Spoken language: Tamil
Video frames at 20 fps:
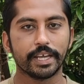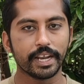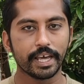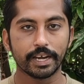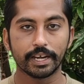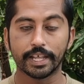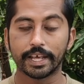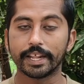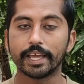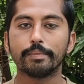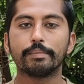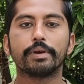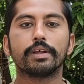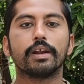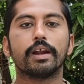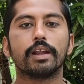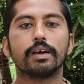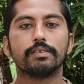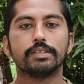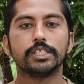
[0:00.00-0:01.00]
ஏன்னா நிறைய
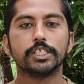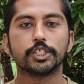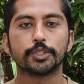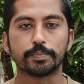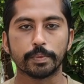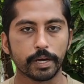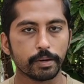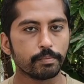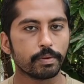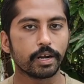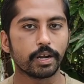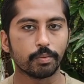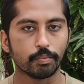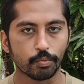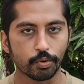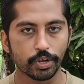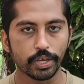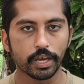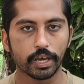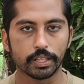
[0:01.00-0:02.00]
பேரால வந்து ஸ்பெண்ட் பண்ண
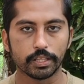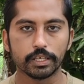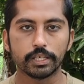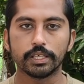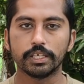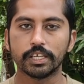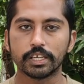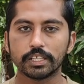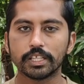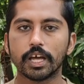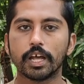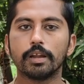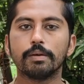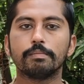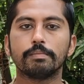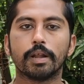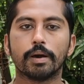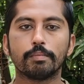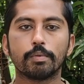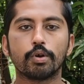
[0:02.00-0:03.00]
முடியாது
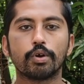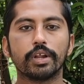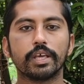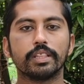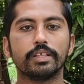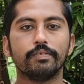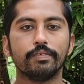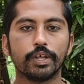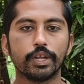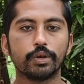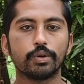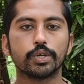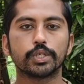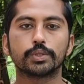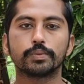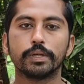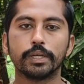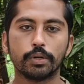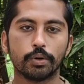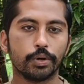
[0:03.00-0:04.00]
இருந்தாலும் நம்மளுடைய இந்த
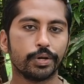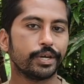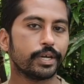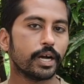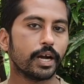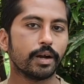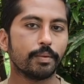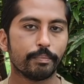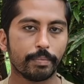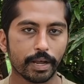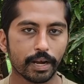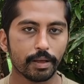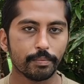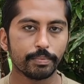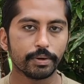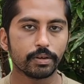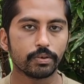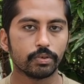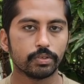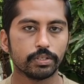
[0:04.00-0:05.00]
வெரிக்கோஸ் வை நோய்க்காக பல
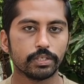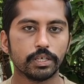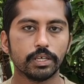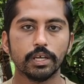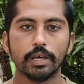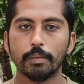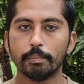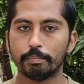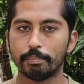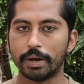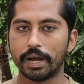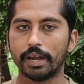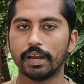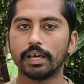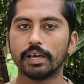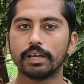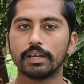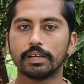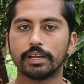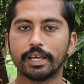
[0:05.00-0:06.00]
பேர் வந்து
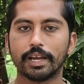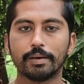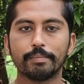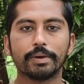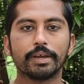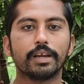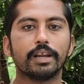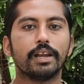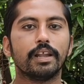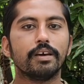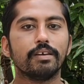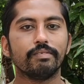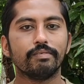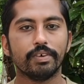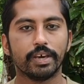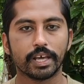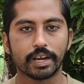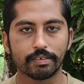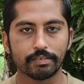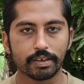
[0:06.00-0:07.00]
பல நிலைமைகள்ல
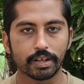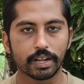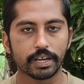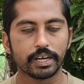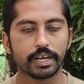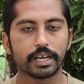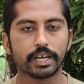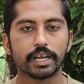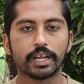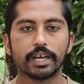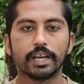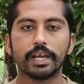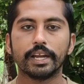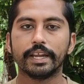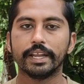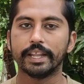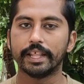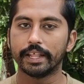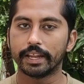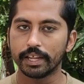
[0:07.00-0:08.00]
வேற வேற இடங்கள்ல
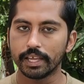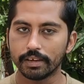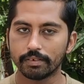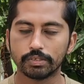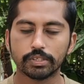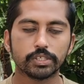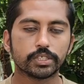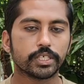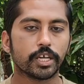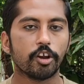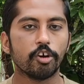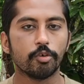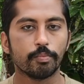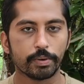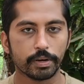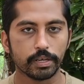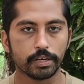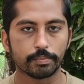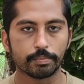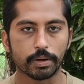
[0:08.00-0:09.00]
நிறைய வந்து செலவு
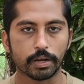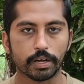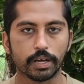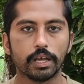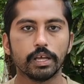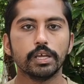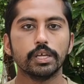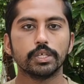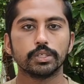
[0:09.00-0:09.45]
பண்ணியிருப்பாங்க